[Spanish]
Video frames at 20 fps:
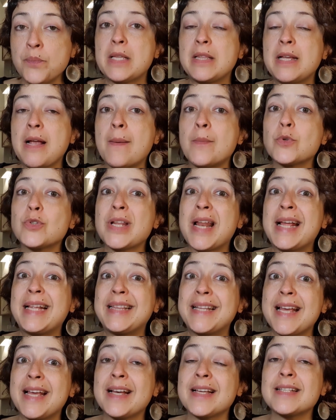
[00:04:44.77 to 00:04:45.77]
Digamos, la
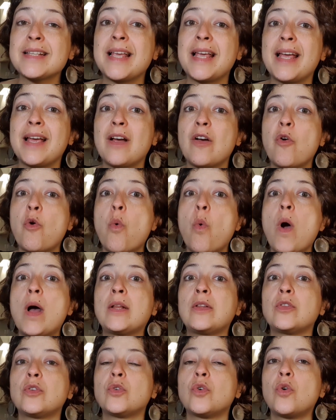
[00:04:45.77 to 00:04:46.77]
idea es que
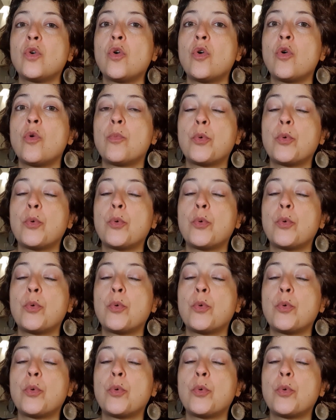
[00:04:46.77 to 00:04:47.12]
cuando,